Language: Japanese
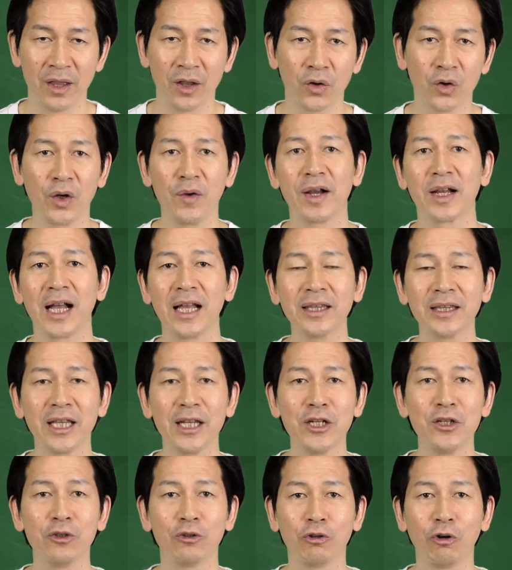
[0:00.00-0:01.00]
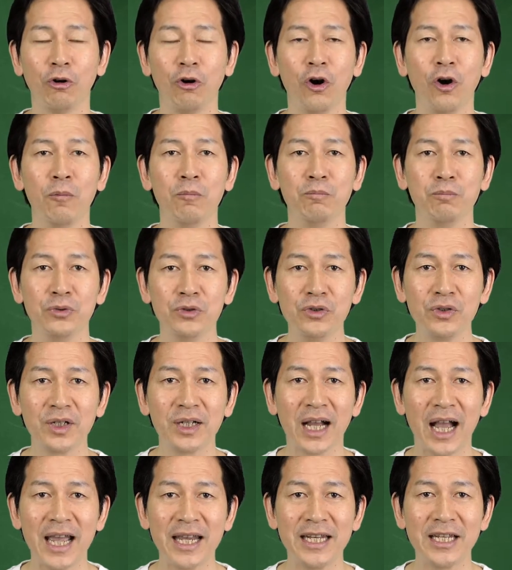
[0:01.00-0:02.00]
これは簡単に言うと、分
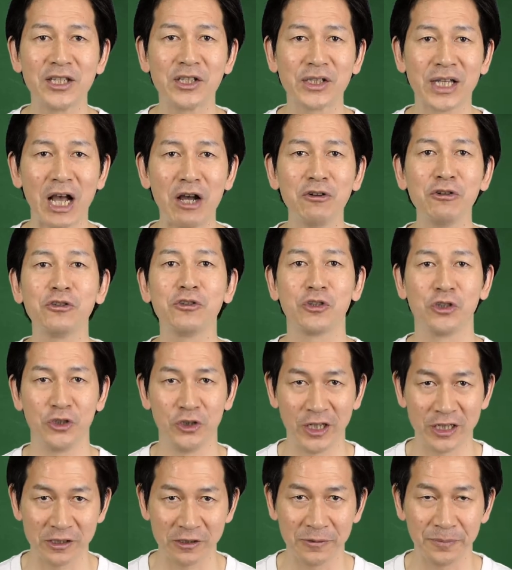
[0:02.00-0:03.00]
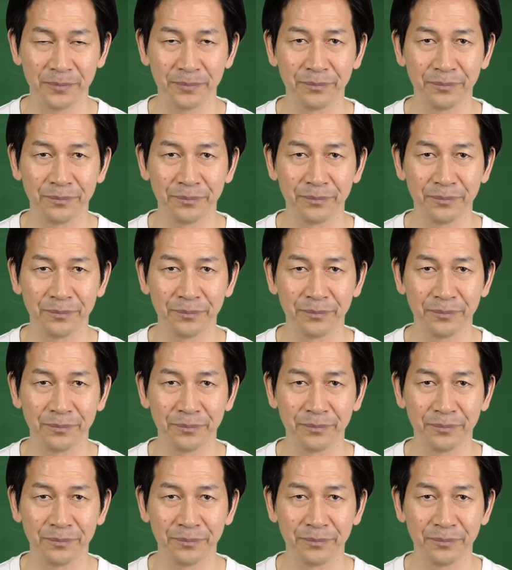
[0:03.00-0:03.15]
解に使うツールです。